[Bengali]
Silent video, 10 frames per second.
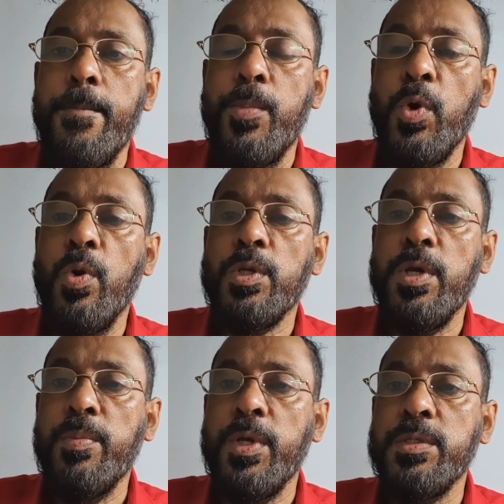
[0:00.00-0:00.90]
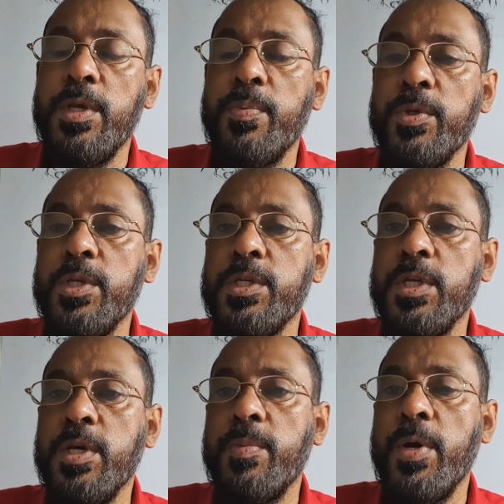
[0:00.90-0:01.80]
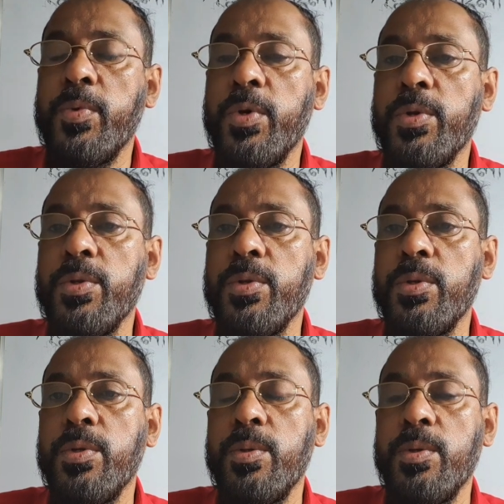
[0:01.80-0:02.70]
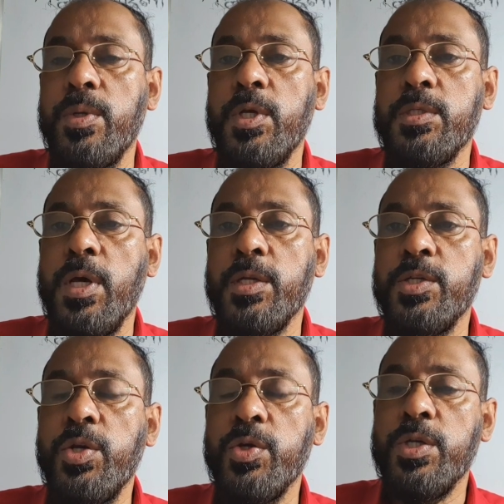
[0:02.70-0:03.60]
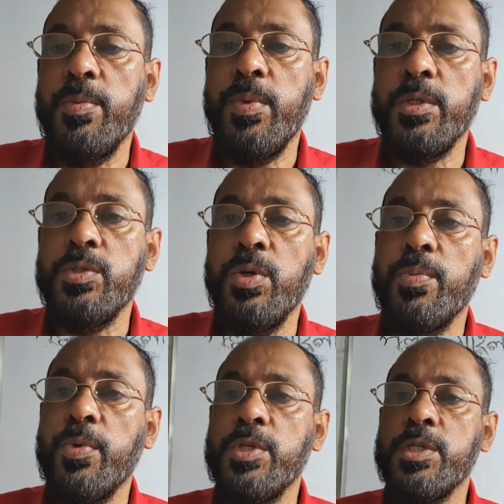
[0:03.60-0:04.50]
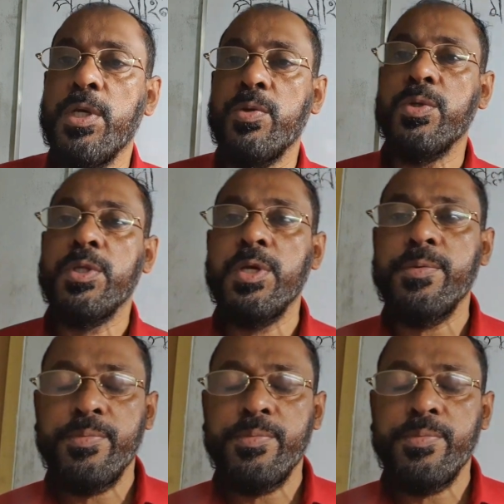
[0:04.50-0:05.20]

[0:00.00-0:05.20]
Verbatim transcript: মোগল সাম্রাজ্যের প্রতিষ্ঠাতা বাবর তার স্বীয় সাম্রাজ্য প্রতিষ্ঠা করতে